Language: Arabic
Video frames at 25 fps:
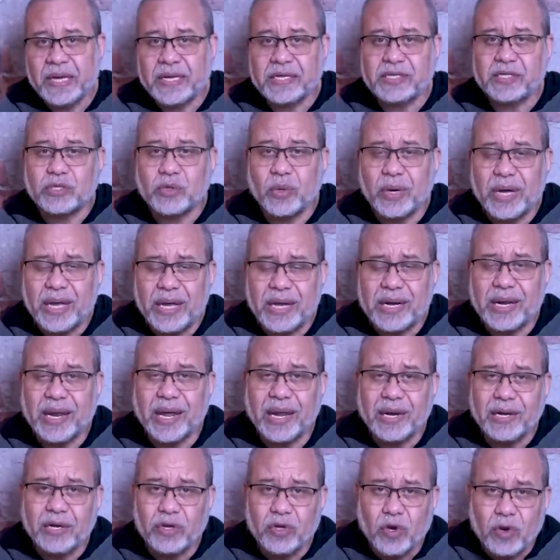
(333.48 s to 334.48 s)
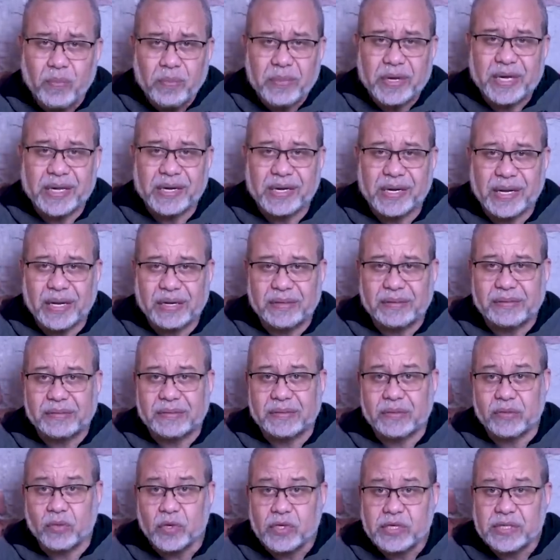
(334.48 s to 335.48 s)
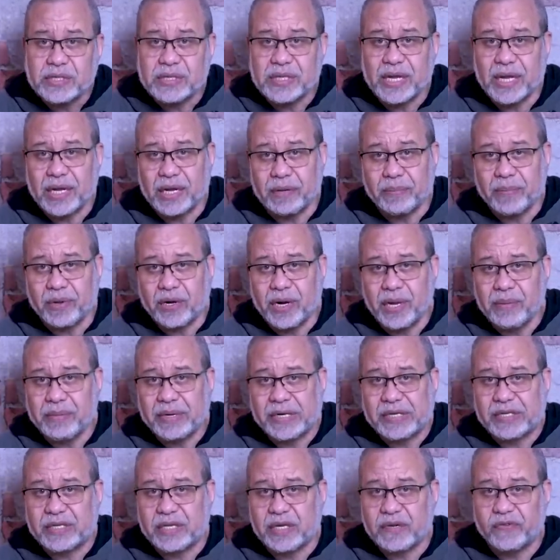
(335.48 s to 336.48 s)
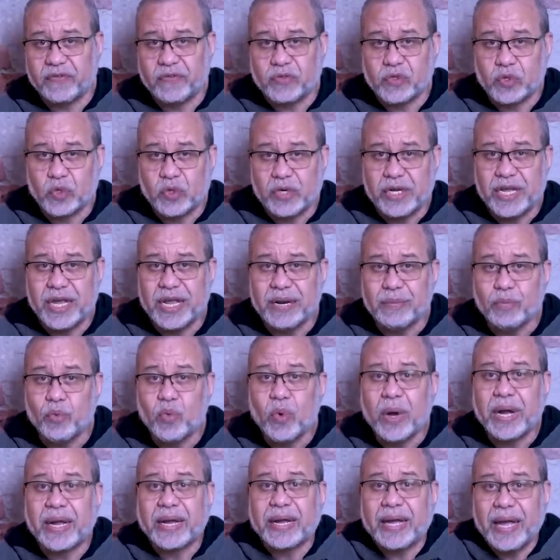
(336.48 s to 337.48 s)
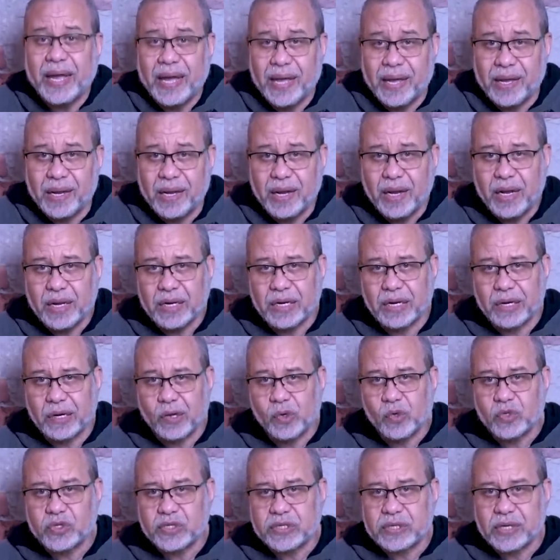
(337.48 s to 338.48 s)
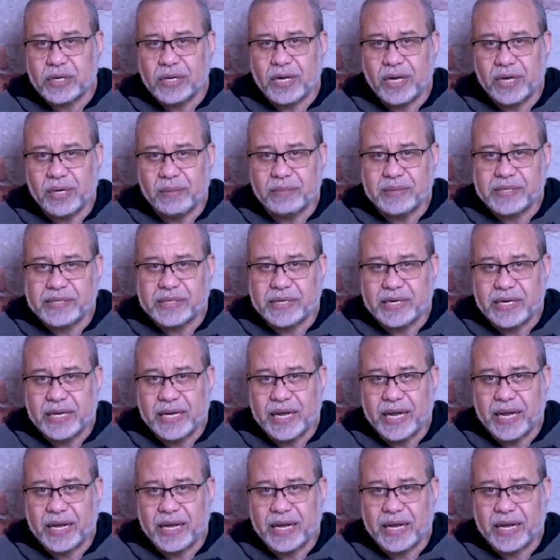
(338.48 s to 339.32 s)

السؤال هل يمكن أن تصنع البرامج التلفزيونية الموجهة للأسرة المصرية